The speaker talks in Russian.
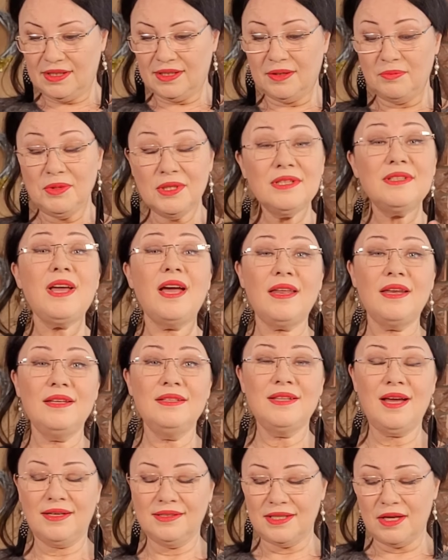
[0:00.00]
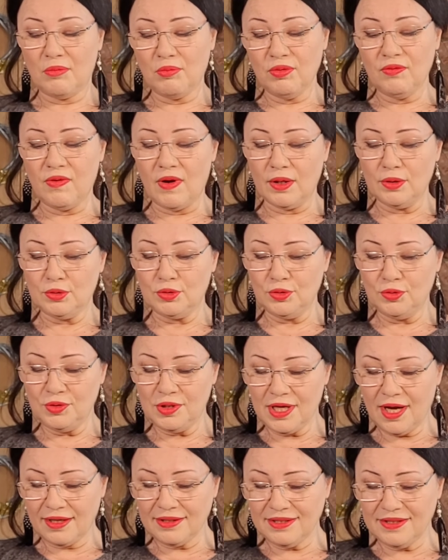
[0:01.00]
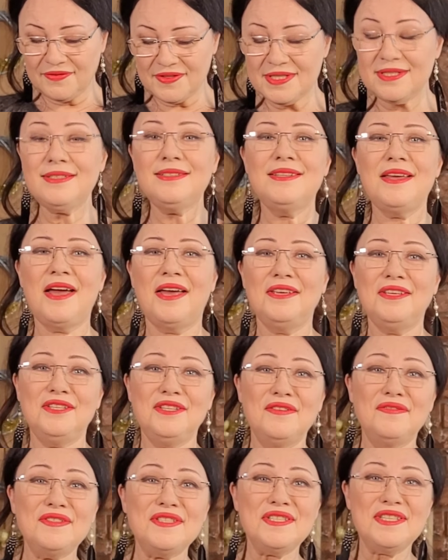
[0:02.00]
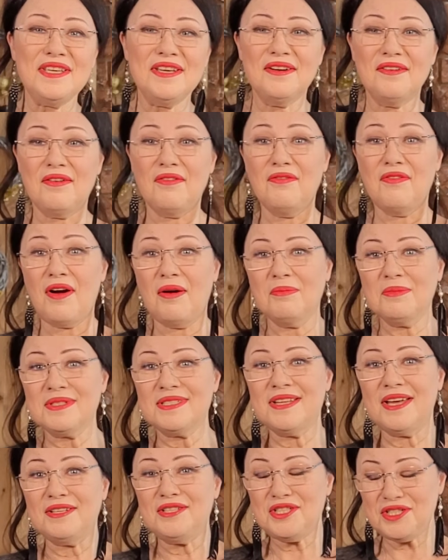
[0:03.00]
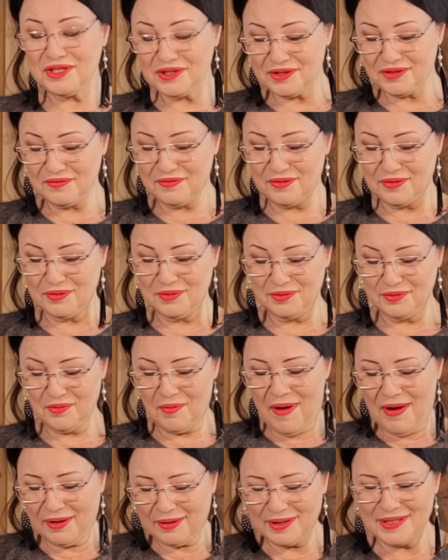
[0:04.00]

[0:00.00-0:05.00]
комментарии иногда бывают, но я не всегда и не все вам зачитываю, но могу